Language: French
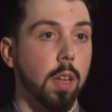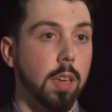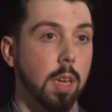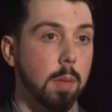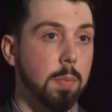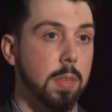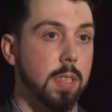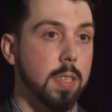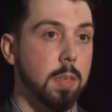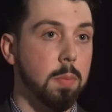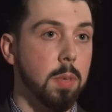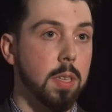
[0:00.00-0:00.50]
en
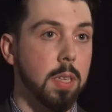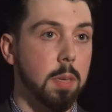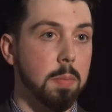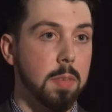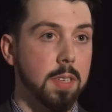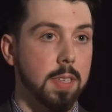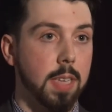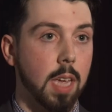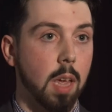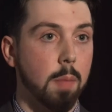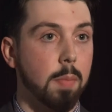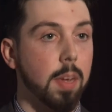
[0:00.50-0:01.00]

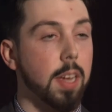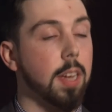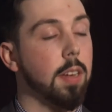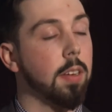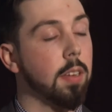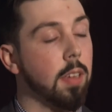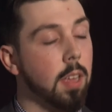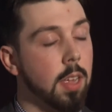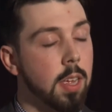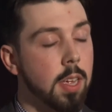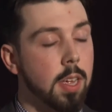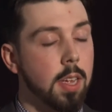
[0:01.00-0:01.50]
Abitibi-Témiscamingue,
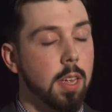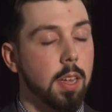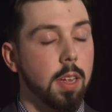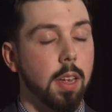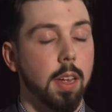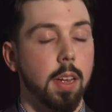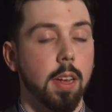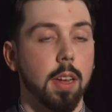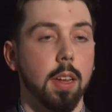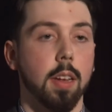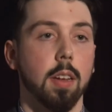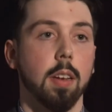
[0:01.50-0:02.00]

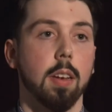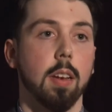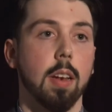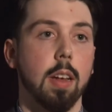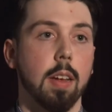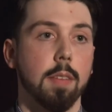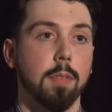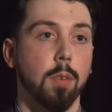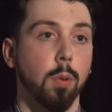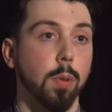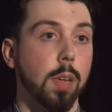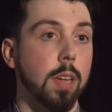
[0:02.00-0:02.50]

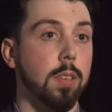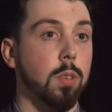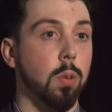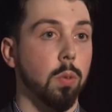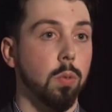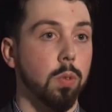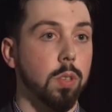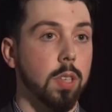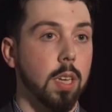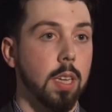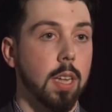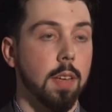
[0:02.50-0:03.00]
la Fondation
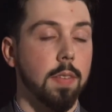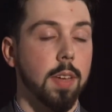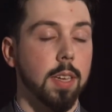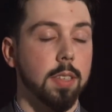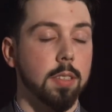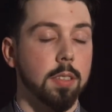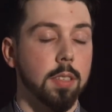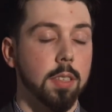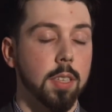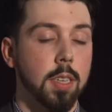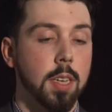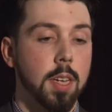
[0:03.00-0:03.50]
nous aide avec
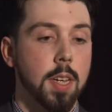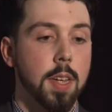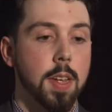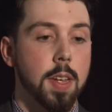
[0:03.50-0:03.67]
ça.